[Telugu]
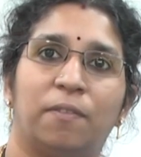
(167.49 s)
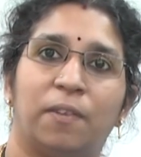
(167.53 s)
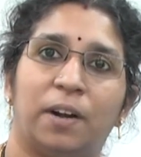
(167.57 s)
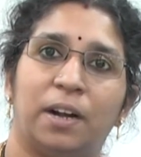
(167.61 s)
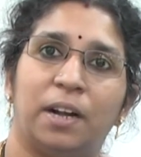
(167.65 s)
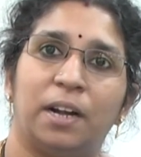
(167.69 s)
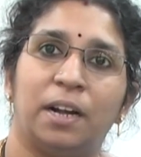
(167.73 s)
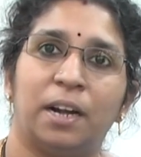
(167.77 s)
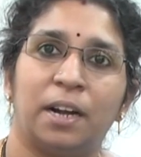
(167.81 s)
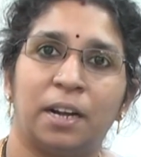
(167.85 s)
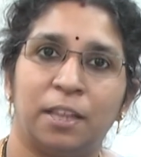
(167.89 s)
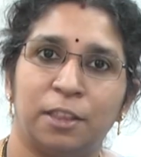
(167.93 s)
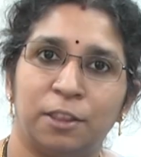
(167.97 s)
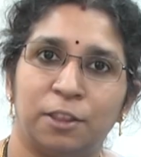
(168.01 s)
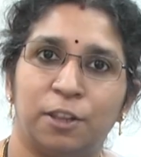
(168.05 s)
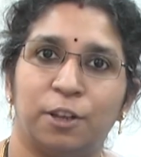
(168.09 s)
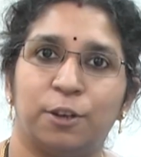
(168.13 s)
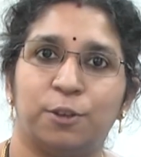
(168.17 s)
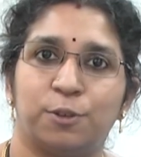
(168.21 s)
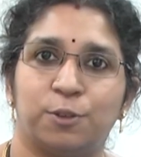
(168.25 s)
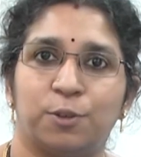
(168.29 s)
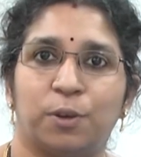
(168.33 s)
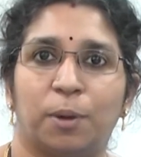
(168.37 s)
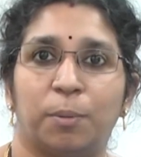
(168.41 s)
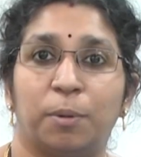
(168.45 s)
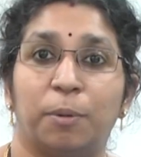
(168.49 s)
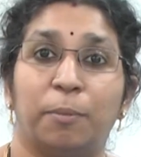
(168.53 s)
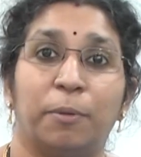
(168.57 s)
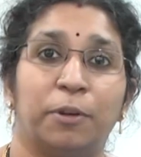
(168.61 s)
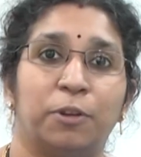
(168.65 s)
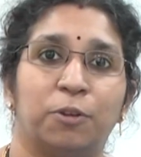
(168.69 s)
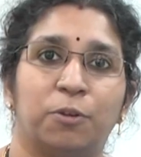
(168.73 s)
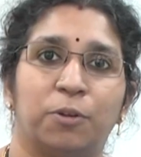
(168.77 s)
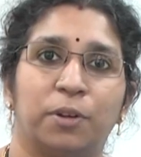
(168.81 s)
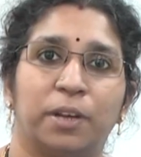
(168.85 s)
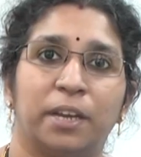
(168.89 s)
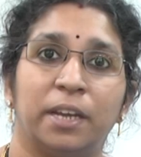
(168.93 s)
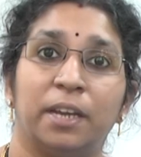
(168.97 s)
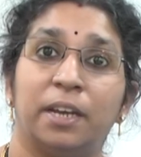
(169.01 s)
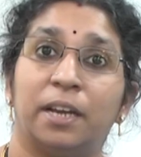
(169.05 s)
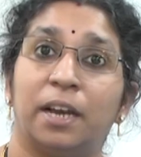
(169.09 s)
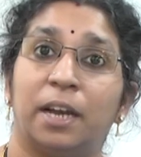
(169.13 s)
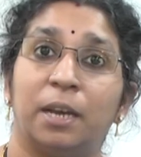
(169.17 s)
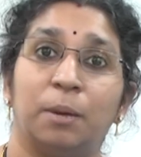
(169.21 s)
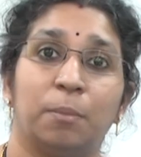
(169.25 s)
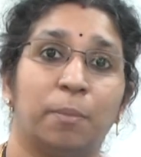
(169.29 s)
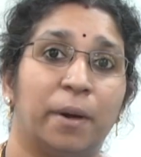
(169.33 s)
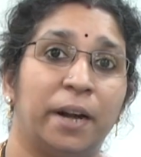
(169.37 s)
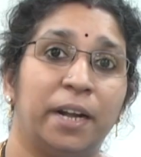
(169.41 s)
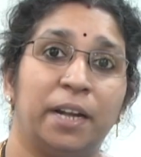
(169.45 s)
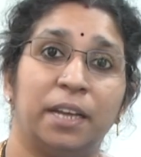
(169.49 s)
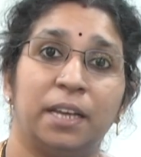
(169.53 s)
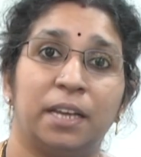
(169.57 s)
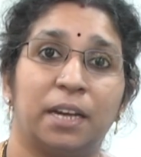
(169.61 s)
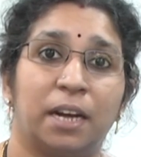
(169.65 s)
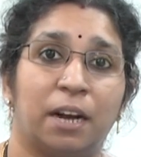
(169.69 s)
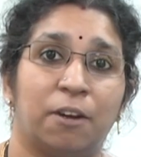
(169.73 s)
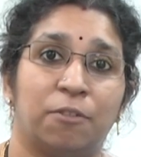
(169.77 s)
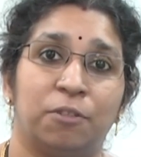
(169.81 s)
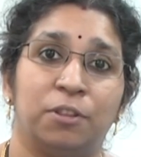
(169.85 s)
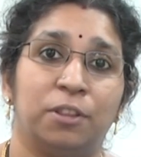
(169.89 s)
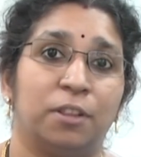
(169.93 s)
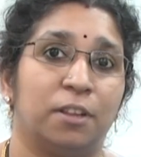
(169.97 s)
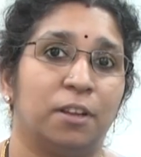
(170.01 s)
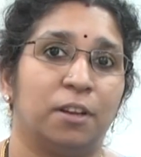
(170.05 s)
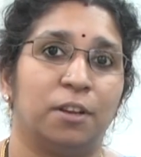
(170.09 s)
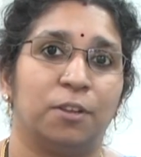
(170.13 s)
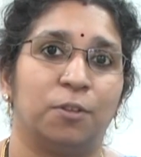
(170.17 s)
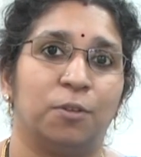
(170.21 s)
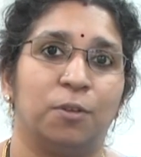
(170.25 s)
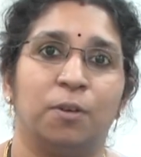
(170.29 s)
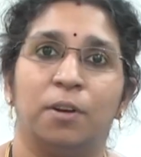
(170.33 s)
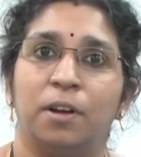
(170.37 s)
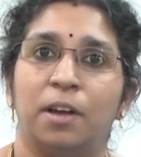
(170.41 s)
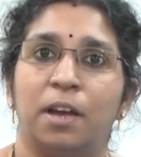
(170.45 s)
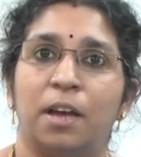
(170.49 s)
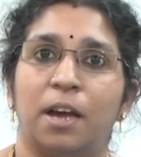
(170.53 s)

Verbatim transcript: వెళ్ళడం తెలుసు అభిమన్యుడికి కానీ బయటికి రావడం తెలియదు